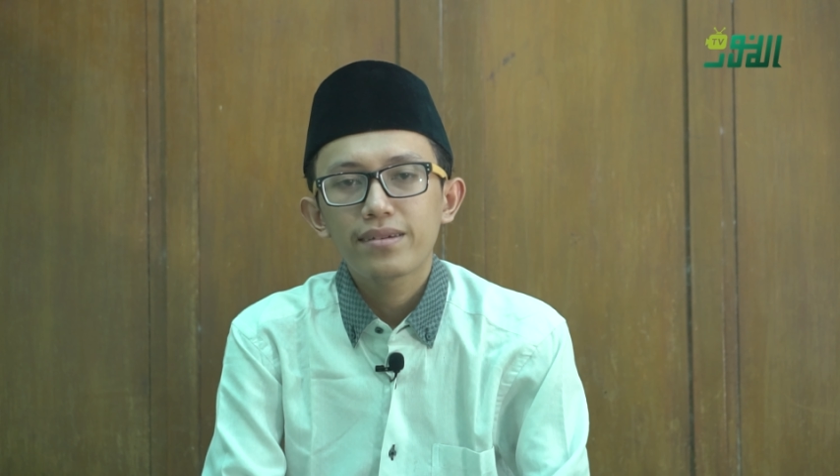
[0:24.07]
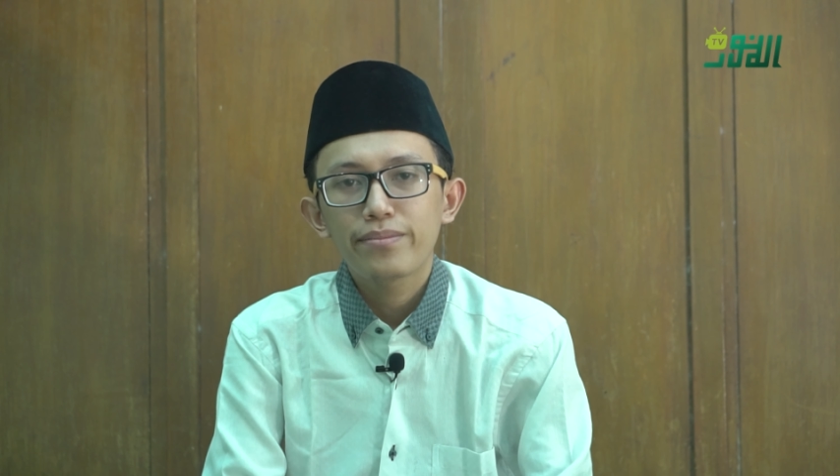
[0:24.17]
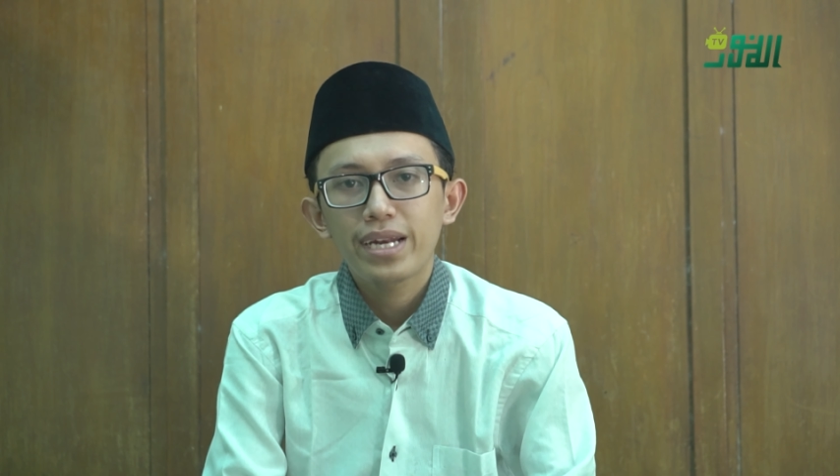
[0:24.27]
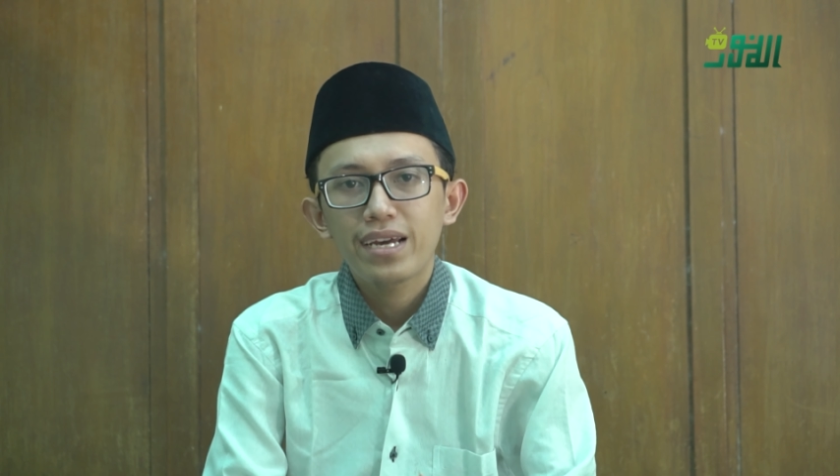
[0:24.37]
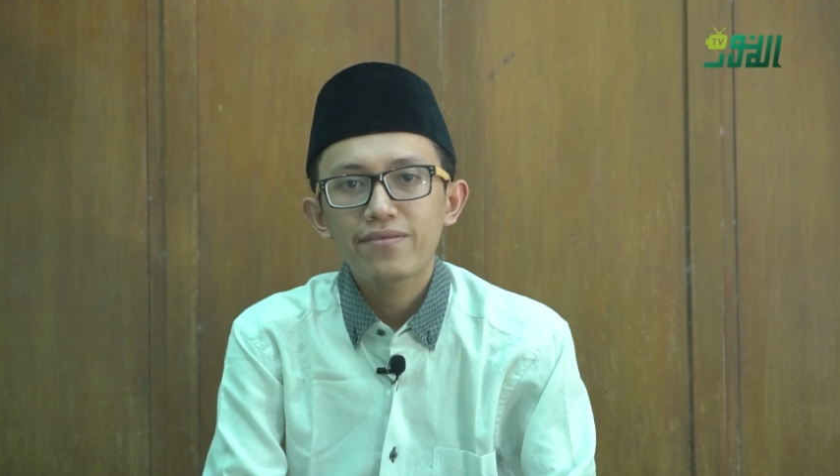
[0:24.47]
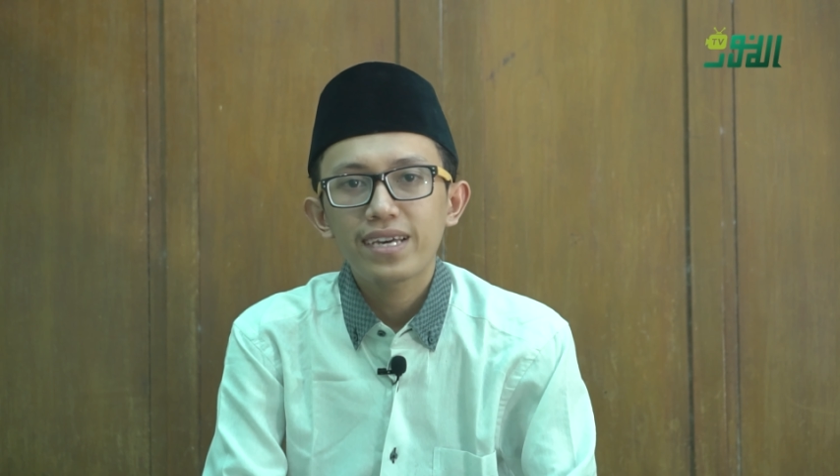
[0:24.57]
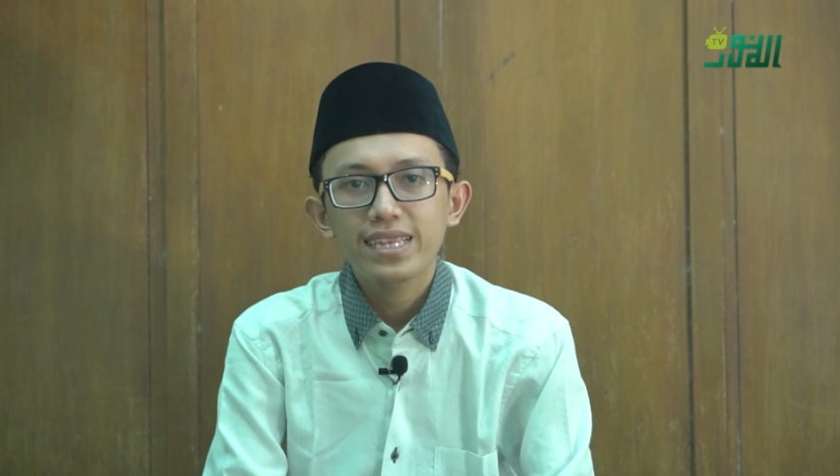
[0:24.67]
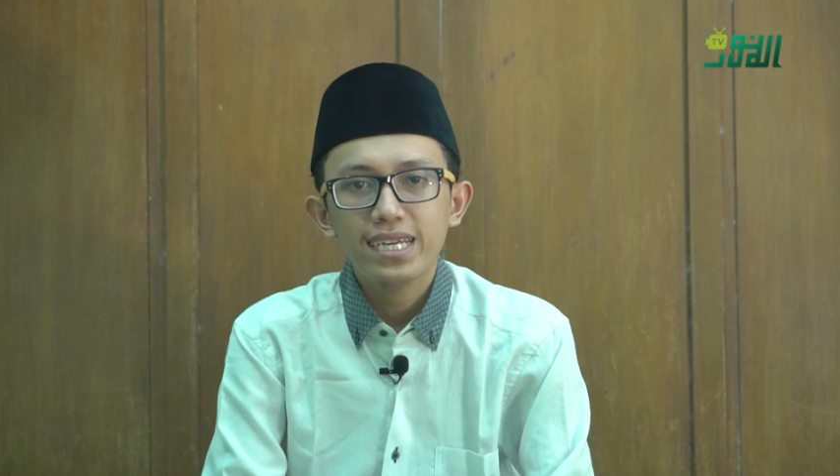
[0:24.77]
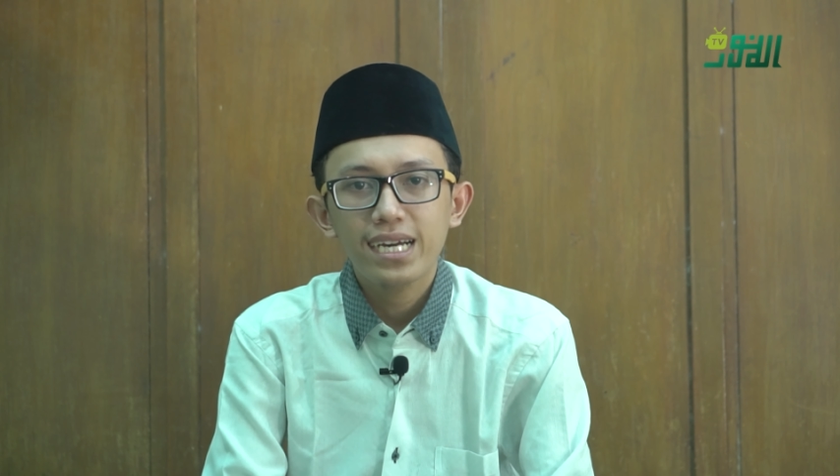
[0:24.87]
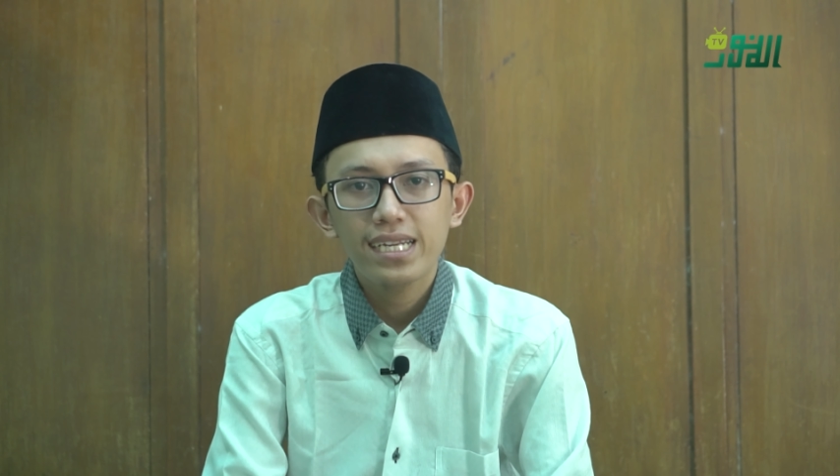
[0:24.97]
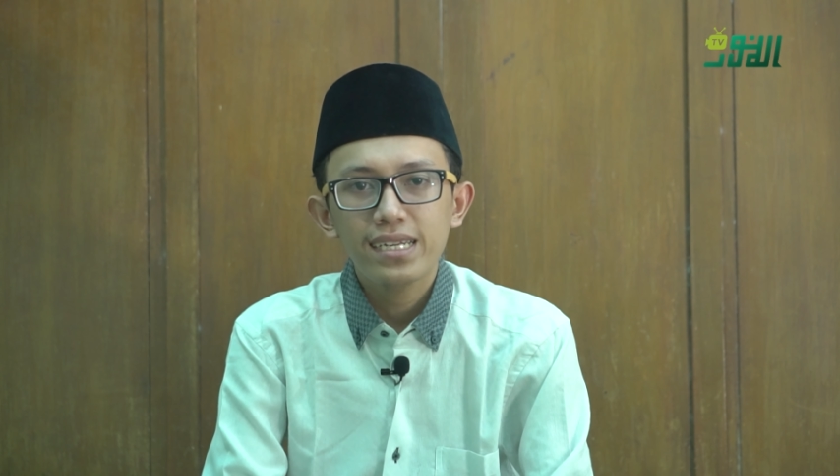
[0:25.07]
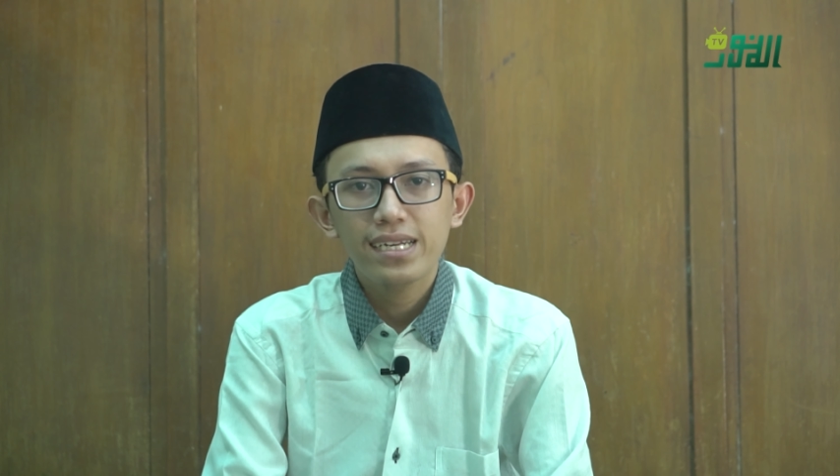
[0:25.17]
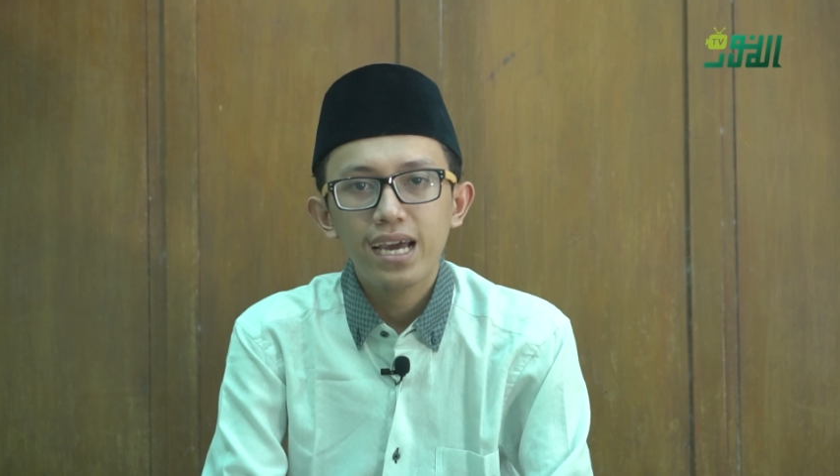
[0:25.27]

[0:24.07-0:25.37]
melafatkan